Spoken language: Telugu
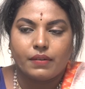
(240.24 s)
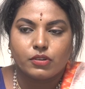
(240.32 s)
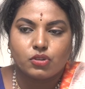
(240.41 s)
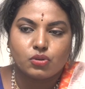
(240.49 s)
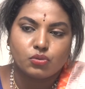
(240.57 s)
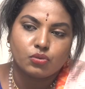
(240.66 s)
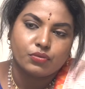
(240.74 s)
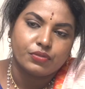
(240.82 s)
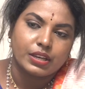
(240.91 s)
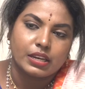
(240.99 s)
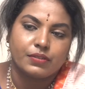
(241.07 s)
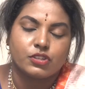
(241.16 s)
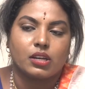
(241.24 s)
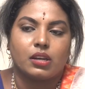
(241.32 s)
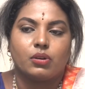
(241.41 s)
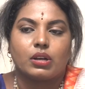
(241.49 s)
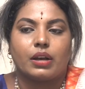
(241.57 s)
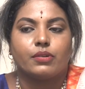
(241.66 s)
కావచ్చు వేరే
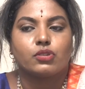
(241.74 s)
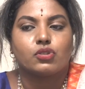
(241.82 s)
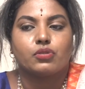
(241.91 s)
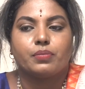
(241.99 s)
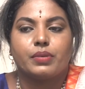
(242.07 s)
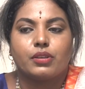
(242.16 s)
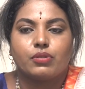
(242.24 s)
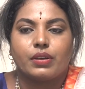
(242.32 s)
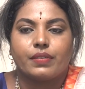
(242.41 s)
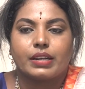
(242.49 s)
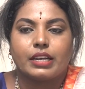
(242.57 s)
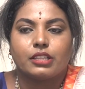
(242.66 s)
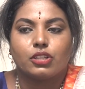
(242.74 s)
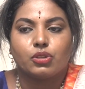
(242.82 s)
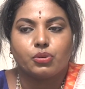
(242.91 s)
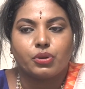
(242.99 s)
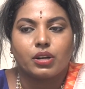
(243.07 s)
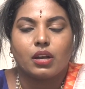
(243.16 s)
విషయాల్లో కావచ్చు మీరు ఎవరికైతే
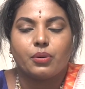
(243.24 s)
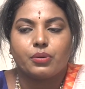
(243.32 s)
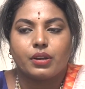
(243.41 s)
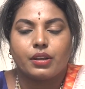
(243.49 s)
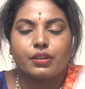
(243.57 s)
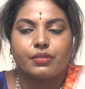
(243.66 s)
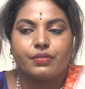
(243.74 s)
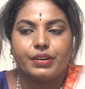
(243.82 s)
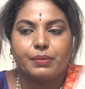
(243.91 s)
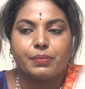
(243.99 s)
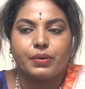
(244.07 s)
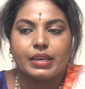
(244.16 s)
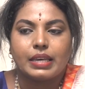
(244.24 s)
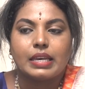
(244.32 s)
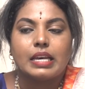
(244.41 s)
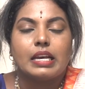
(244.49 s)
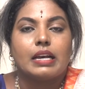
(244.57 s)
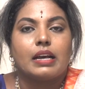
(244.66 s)
దూరంగా ఉన్నారో విడిపోయి
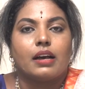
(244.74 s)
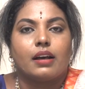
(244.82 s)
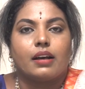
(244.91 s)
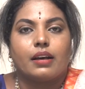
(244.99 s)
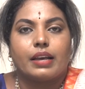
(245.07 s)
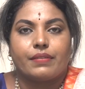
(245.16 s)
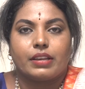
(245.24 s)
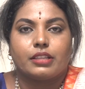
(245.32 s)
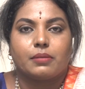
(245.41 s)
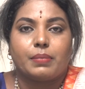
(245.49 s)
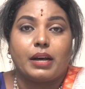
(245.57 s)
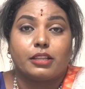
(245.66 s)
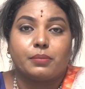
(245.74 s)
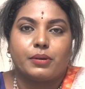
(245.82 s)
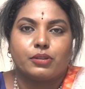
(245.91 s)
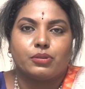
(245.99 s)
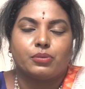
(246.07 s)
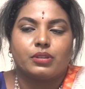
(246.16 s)
ఎవరైతే
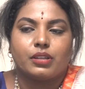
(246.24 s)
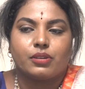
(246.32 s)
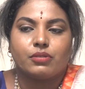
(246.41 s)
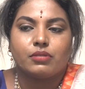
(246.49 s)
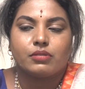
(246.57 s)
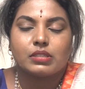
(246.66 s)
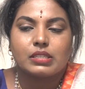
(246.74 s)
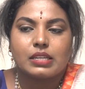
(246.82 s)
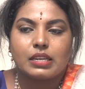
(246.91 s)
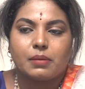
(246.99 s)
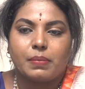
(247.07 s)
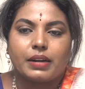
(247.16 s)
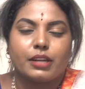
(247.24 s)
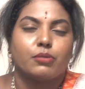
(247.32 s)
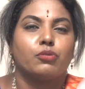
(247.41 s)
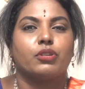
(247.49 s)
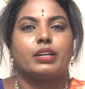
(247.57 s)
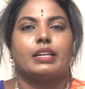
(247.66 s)
బాధపడుతూ ఉన్నారో చిన్నపాటి
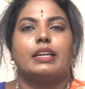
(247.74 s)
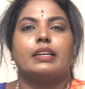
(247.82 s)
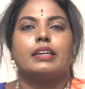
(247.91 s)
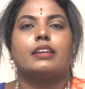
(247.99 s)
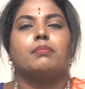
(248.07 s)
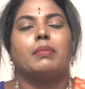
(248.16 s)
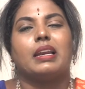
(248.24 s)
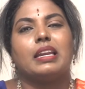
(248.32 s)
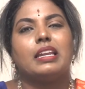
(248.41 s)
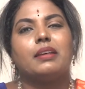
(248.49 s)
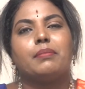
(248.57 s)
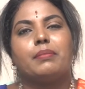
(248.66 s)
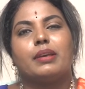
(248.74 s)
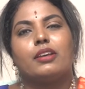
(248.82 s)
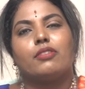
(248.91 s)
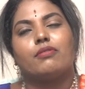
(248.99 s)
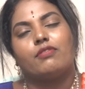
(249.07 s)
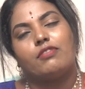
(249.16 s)
ఊరికి ఏంటంటే మళ్ళీ మీ
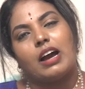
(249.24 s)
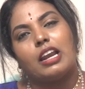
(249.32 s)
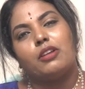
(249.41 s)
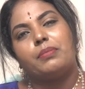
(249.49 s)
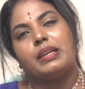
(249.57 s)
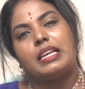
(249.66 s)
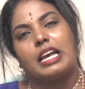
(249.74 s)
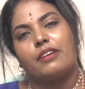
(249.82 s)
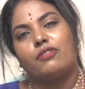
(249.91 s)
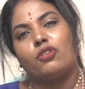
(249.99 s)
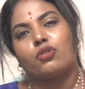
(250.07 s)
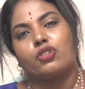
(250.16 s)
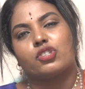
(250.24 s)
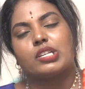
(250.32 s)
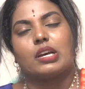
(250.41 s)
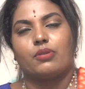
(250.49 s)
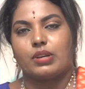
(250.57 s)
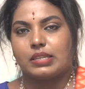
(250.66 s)
వాళ్ళు మీ లైఫ్లోకి
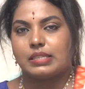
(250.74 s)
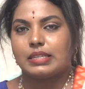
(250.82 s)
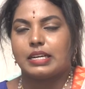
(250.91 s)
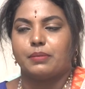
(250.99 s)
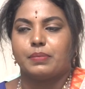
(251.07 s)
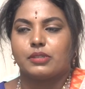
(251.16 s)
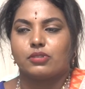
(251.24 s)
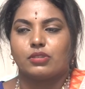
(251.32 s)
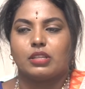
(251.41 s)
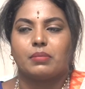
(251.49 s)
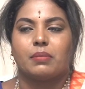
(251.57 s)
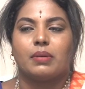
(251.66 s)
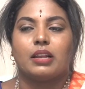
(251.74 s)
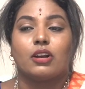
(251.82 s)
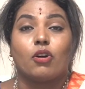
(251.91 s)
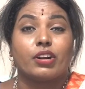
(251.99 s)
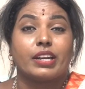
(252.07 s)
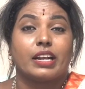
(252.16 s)
వచ్చే అవకాశం కనిపిస్తుంది మిమ్మల్ని
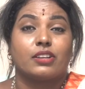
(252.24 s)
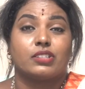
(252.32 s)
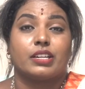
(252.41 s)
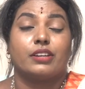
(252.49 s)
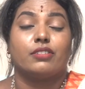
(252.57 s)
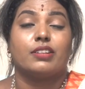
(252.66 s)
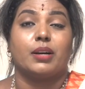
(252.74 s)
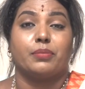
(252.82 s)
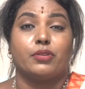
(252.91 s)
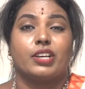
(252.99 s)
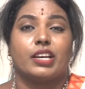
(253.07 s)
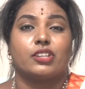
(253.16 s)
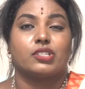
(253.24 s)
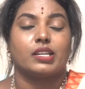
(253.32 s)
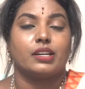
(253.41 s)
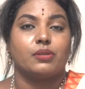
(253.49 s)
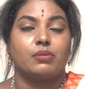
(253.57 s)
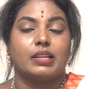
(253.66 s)
కాంటాక్ట్ చేయడం కమ్యూనికేట్
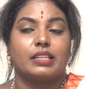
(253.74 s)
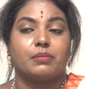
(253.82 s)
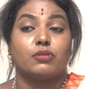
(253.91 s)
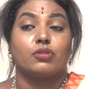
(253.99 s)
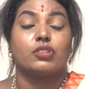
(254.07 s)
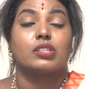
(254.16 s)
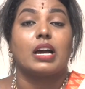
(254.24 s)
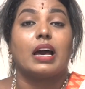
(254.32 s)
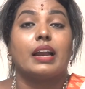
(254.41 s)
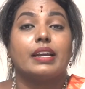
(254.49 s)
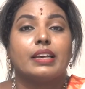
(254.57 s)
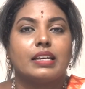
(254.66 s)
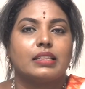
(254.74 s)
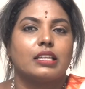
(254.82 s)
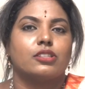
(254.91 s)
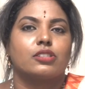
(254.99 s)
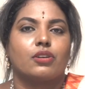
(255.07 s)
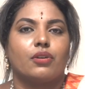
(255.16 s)
చేయడం లేదా మీ గురించి అడిగి
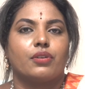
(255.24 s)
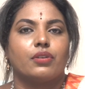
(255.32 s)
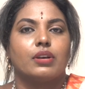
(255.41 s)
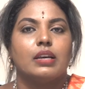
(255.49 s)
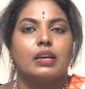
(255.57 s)
తెలుసుకోవడం